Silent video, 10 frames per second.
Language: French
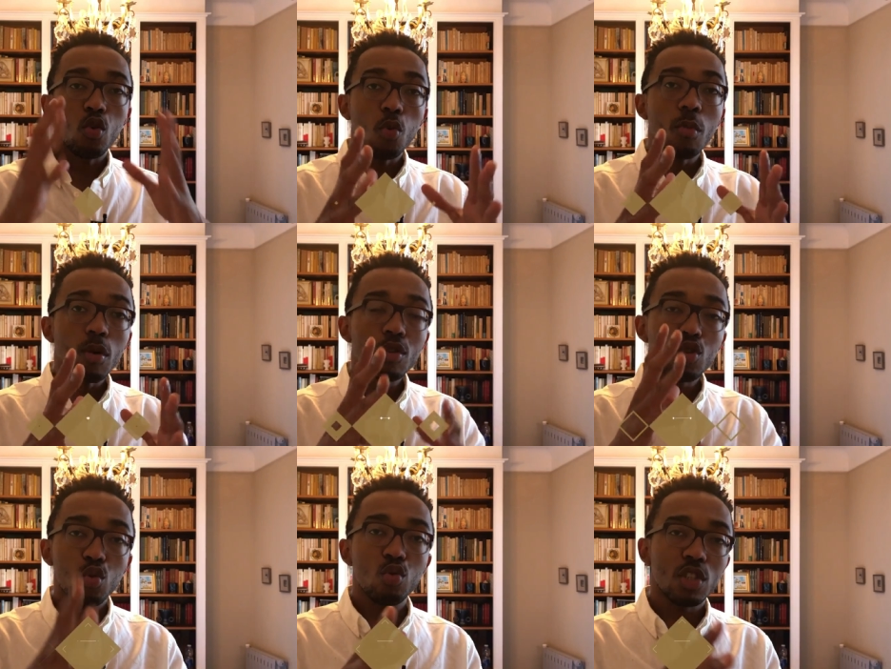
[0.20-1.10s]
Comment
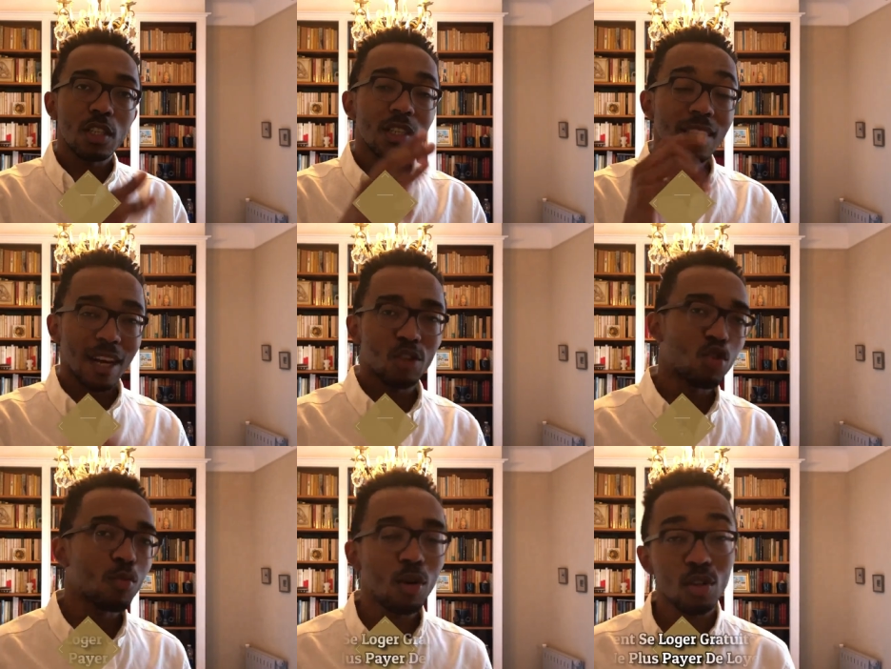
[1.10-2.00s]
se loger
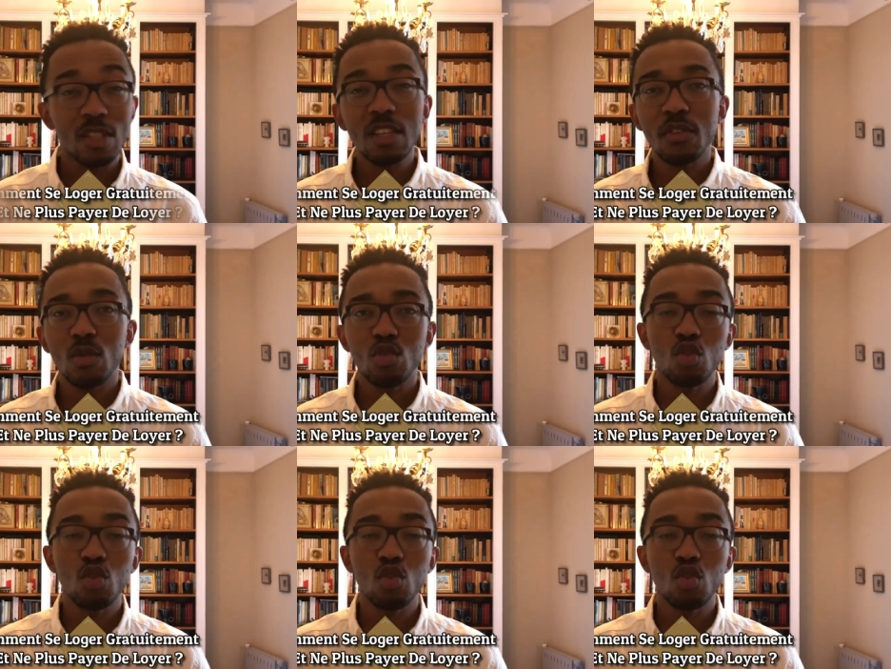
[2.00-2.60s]
gratuitement Dans cette vidéo,